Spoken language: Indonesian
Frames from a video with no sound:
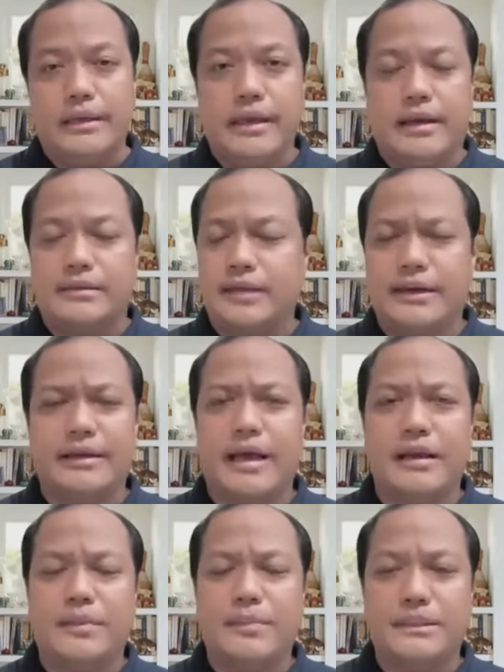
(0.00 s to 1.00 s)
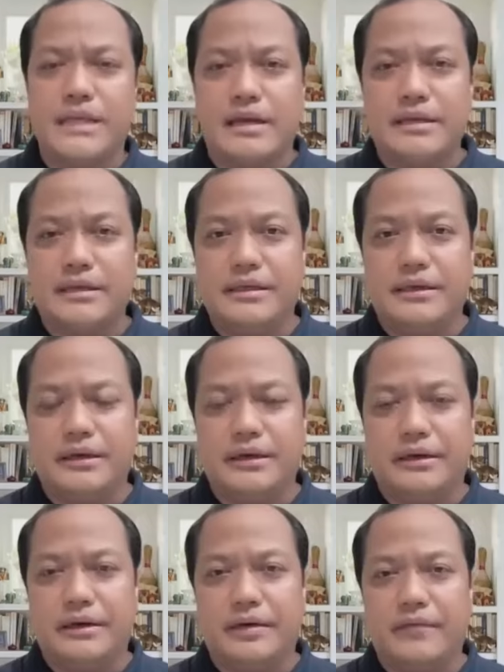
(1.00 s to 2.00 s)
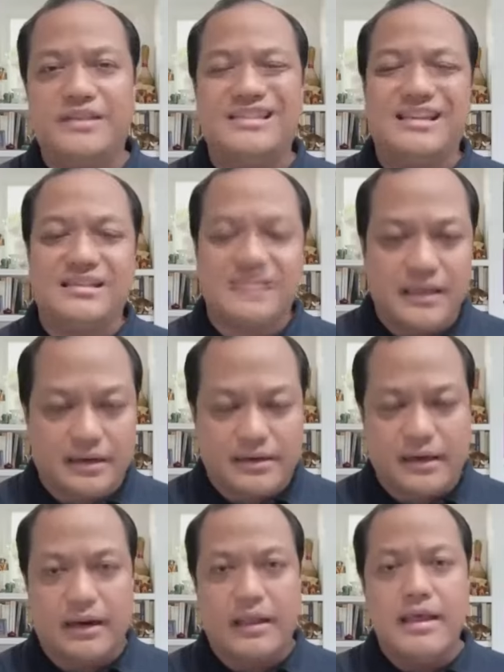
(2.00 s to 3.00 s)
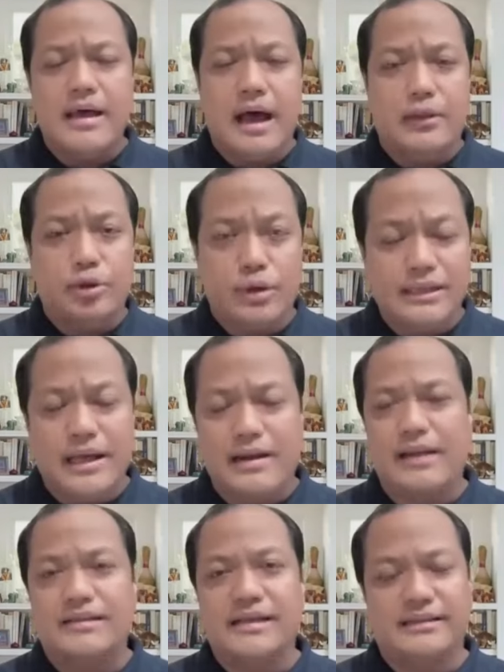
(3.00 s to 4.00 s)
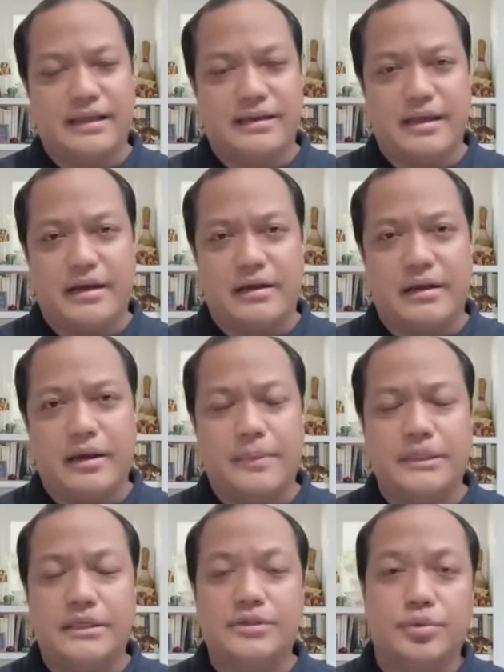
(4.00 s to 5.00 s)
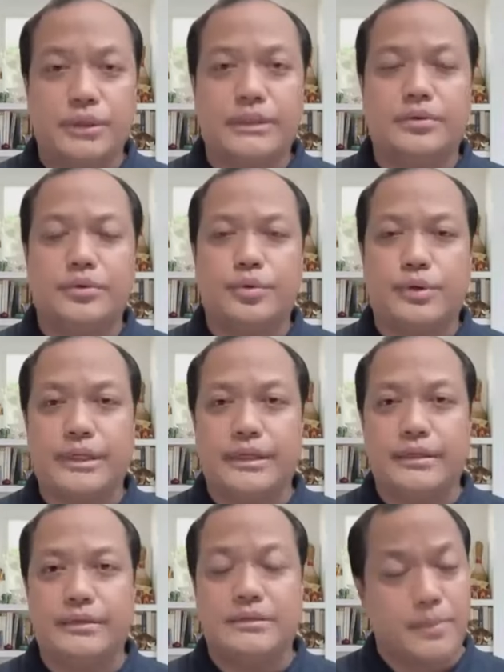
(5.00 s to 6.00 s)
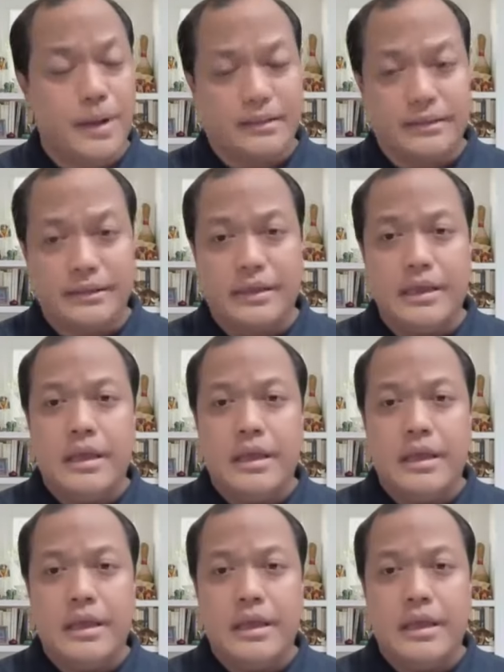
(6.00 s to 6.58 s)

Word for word: yang seringkali menjadi uh, vicious circle atau lingkaran setan yang uh, menjadi sulit untuk dicermati.